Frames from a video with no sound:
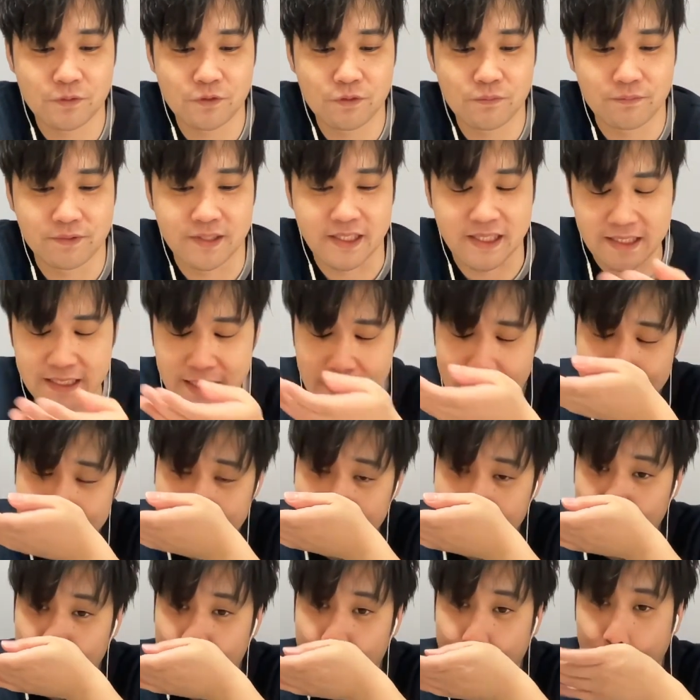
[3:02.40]
号もね、なん
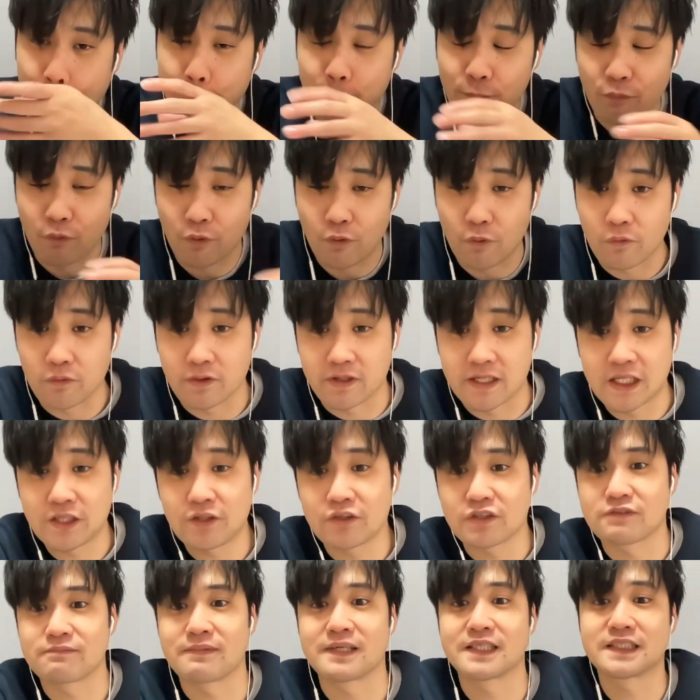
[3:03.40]
ならもう
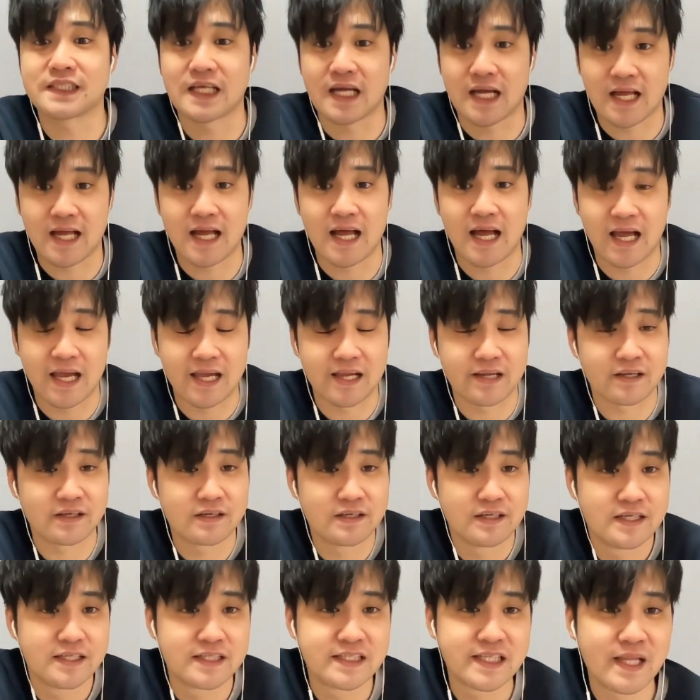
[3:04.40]
ゲットしました。はい。
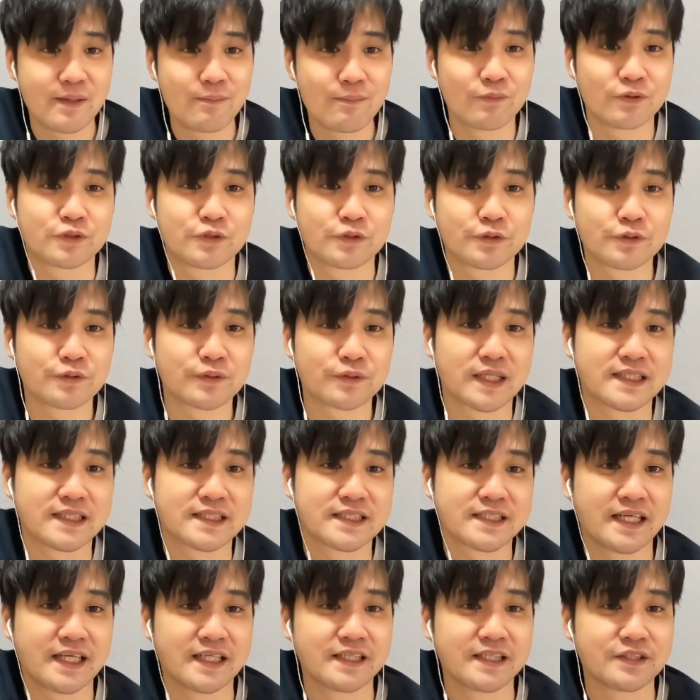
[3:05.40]
でも、ジョジョが
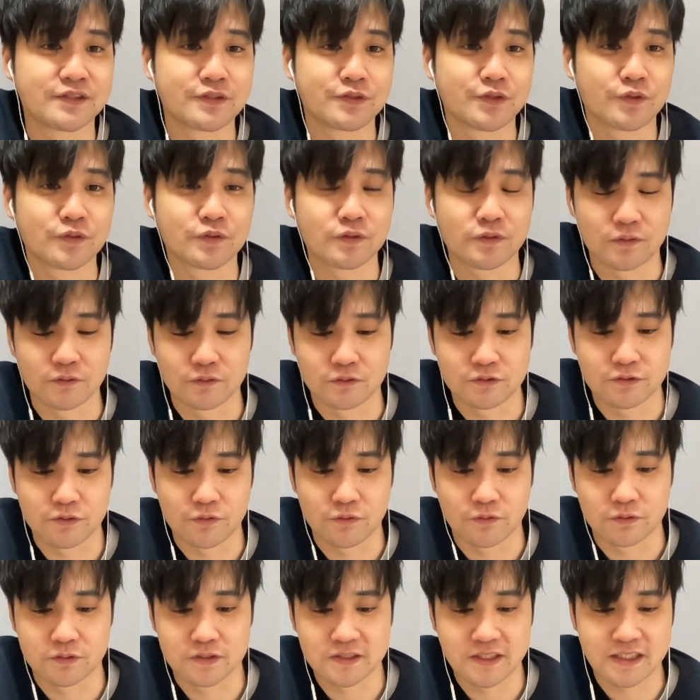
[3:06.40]
好きなんで、ジョジョの
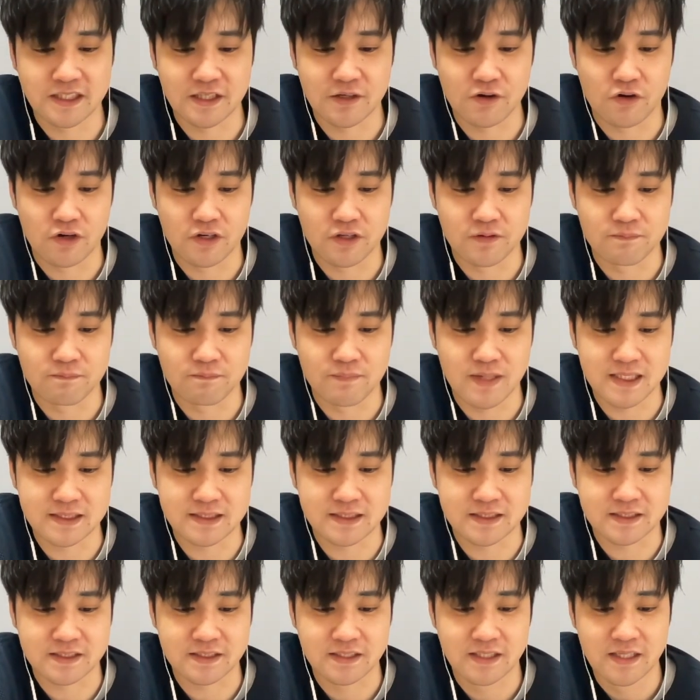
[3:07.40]
称号をつけておりま
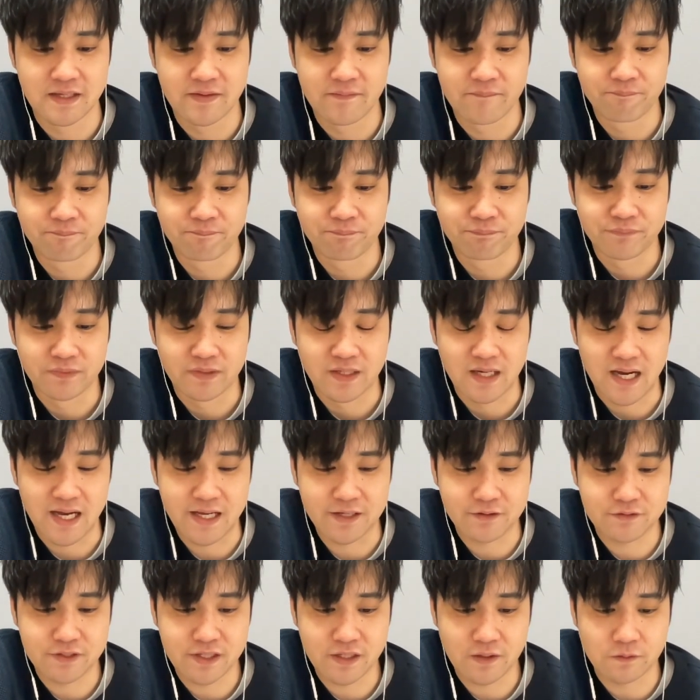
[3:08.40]
す。は
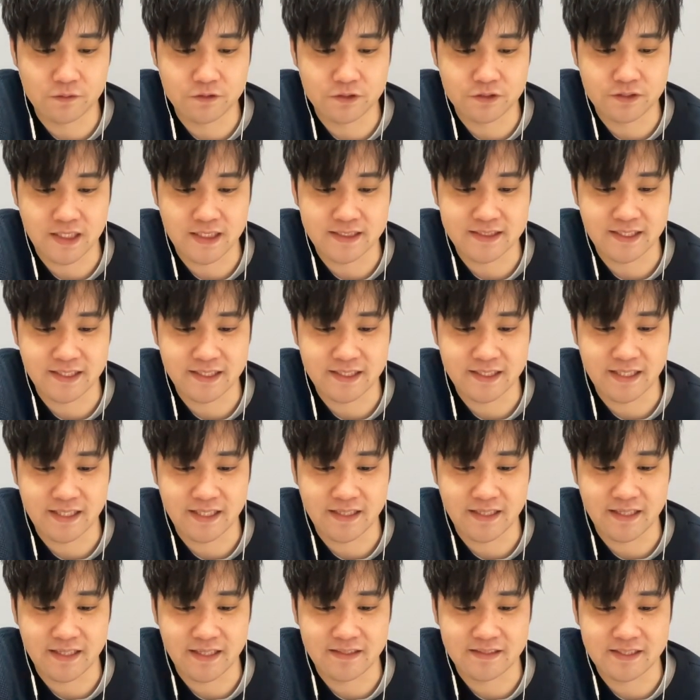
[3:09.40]
い、クリア報酬開催記
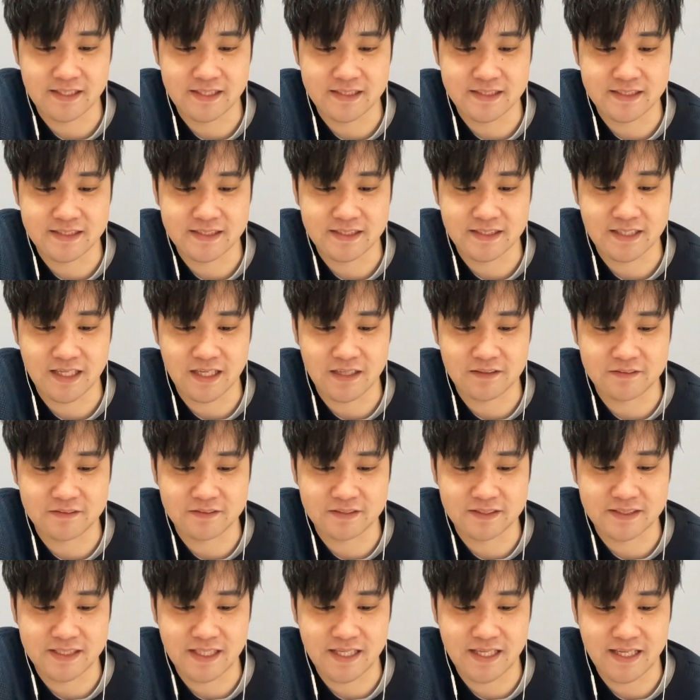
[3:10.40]
念原画師
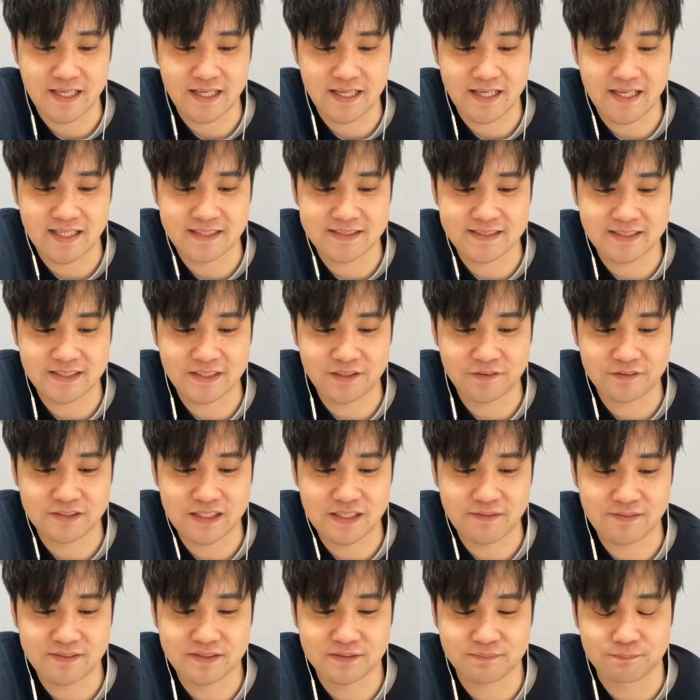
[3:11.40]
確定ガチャでご
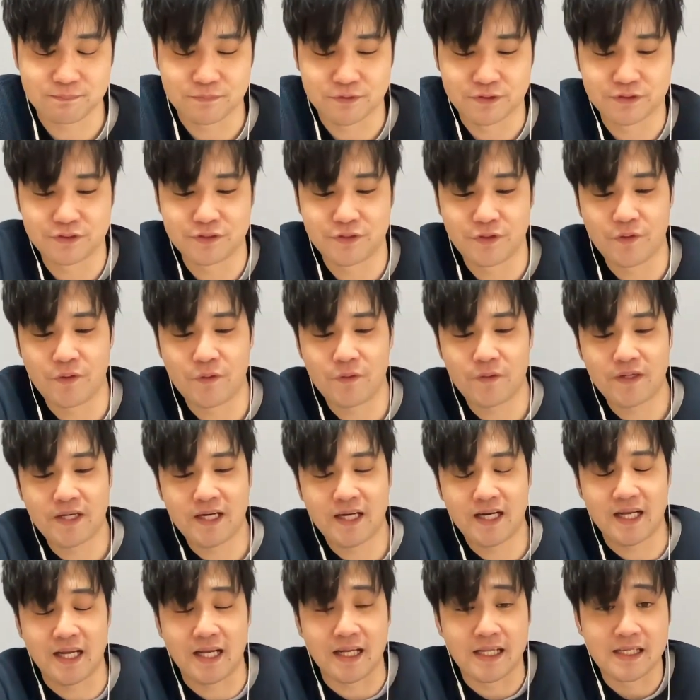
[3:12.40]
ざいます。無料
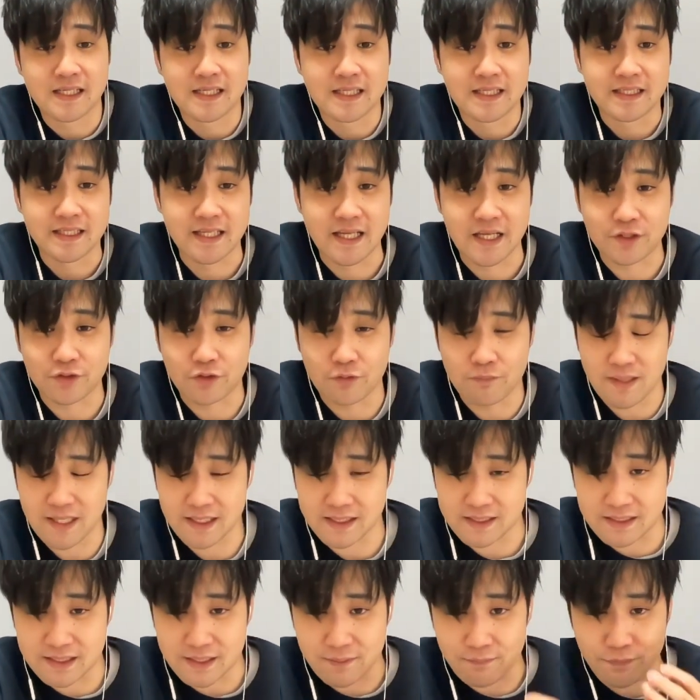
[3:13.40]
から、ね、止
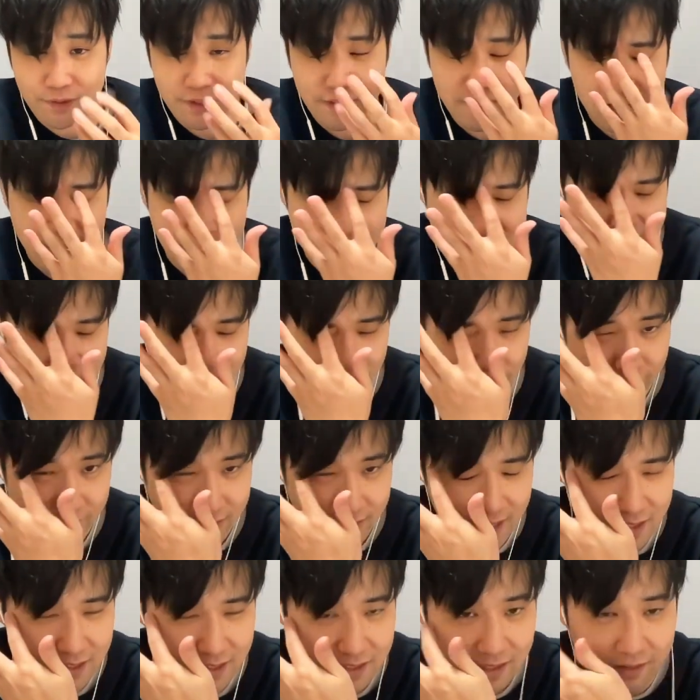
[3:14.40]
まってもいい。あの、
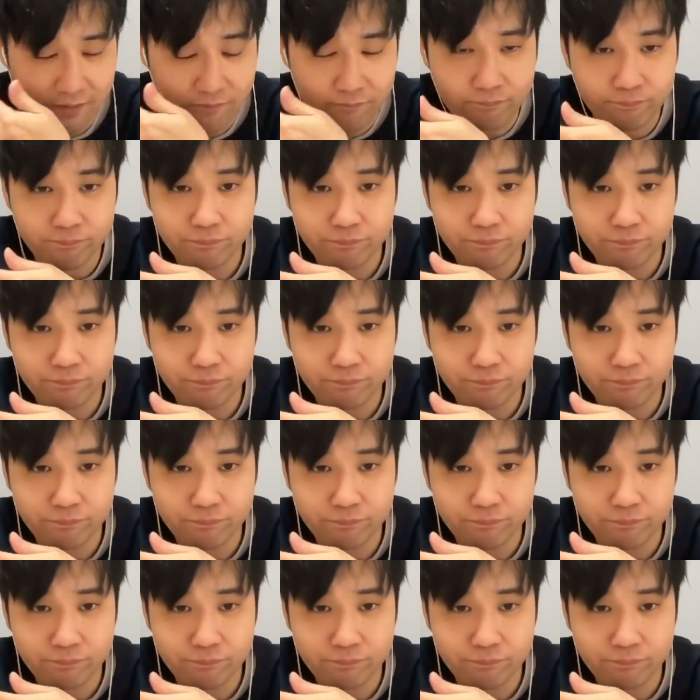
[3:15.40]
なんか、